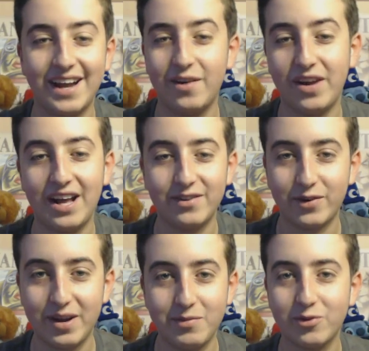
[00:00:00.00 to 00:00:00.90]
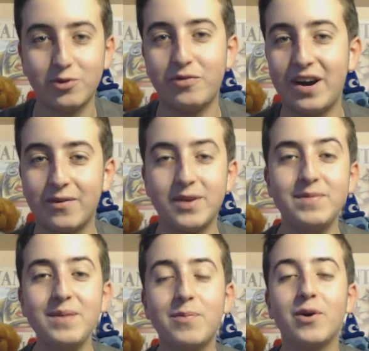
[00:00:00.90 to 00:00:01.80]
che non è altro che il mio sofà con i
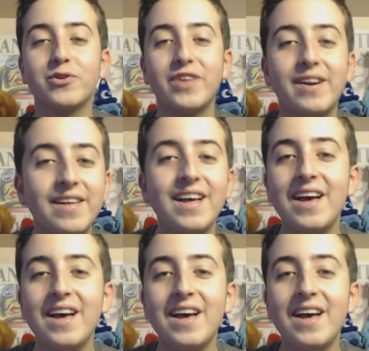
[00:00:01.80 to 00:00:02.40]
miei poster